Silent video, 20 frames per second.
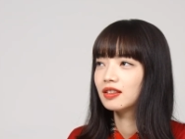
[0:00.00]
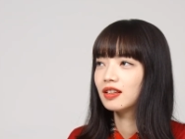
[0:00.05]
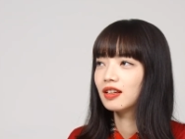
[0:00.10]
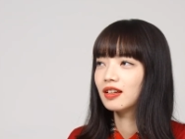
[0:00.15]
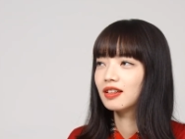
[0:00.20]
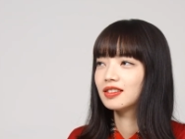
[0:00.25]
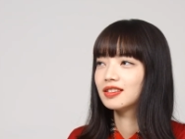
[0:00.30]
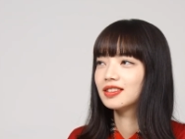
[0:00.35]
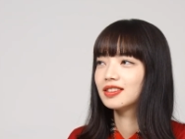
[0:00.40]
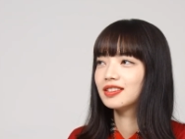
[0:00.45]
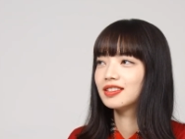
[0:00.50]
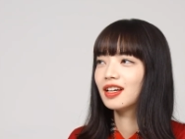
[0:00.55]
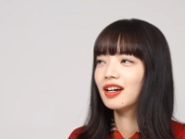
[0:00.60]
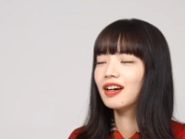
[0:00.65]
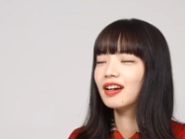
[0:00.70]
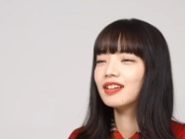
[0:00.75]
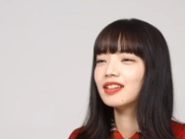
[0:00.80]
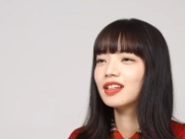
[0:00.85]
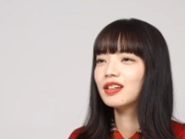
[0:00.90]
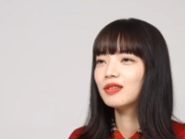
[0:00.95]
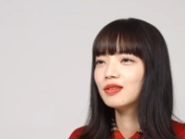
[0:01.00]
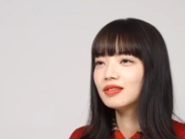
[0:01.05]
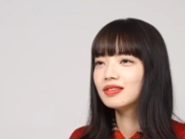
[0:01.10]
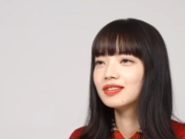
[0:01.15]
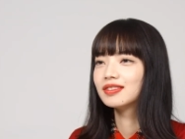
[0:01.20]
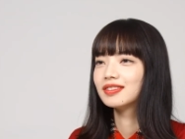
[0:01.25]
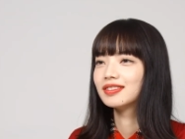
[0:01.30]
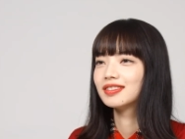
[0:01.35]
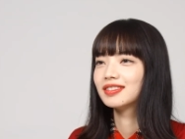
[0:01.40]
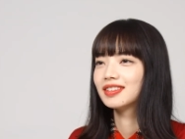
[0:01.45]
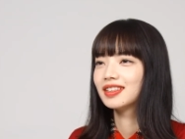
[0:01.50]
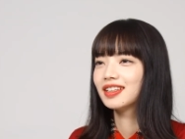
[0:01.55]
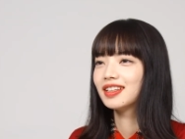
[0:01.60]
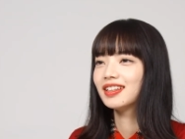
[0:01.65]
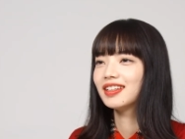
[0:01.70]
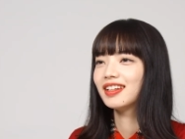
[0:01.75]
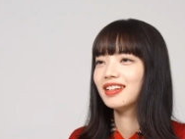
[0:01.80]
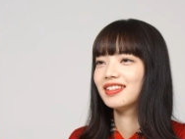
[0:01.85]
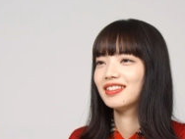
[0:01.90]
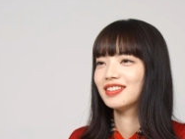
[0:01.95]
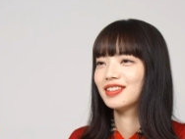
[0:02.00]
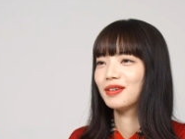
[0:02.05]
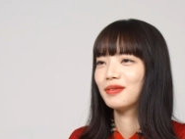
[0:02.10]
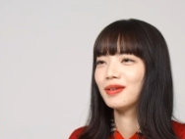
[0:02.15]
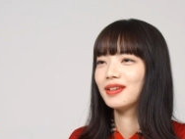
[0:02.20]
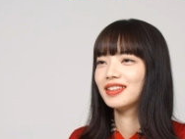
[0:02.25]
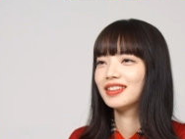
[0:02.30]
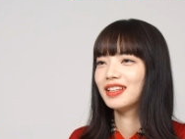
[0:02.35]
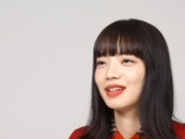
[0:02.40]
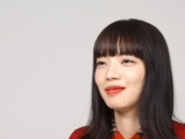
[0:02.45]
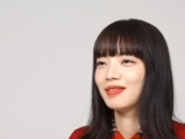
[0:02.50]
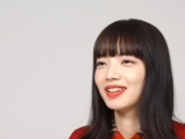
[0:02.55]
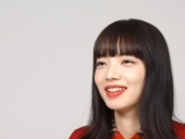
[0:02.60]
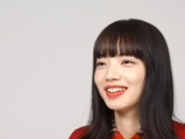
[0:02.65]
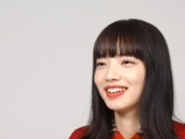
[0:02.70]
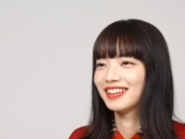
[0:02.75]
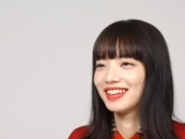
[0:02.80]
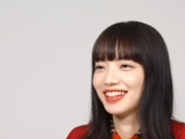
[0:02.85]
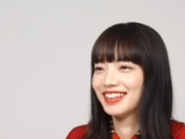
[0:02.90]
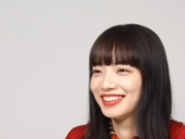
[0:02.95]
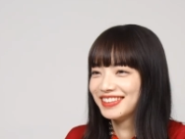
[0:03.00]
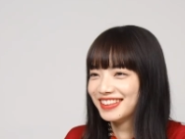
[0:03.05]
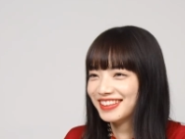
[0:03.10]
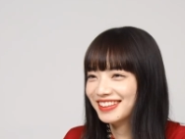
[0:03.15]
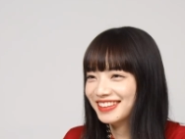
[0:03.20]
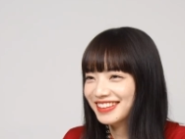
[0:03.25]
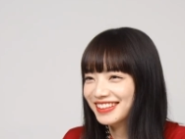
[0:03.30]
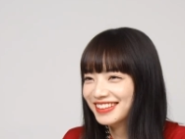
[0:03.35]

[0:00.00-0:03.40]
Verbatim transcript: なんか魚をきれいにさばいてみたいです